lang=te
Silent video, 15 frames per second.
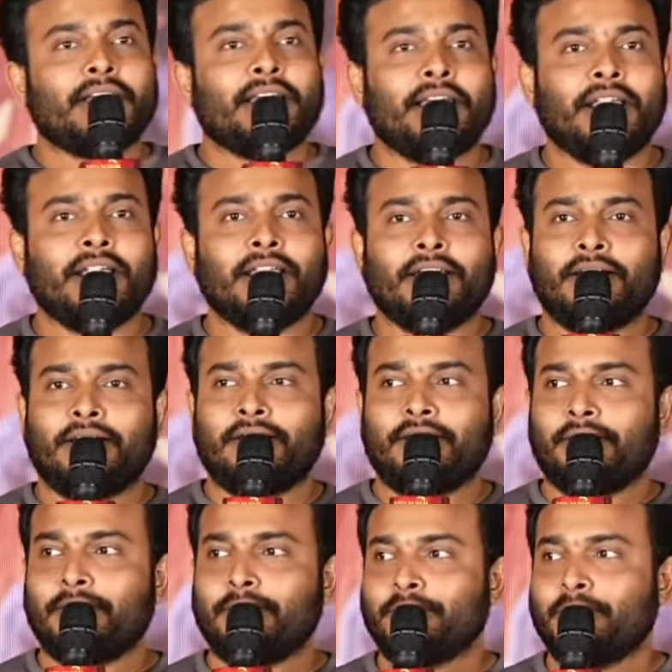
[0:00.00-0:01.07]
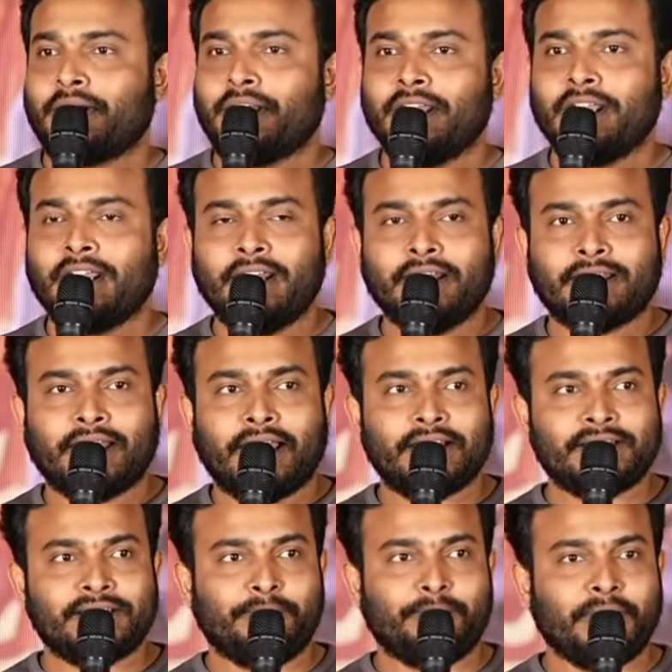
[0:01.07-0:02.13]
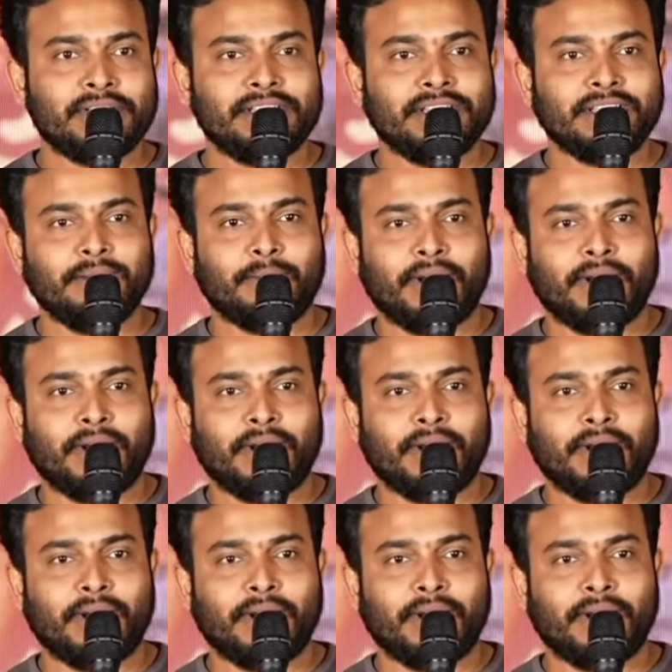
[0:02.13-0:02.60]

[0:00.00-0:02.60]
అండ్ ముఖ్యంగా నేను థ్యాంక్స్ చెప్పాల్సింది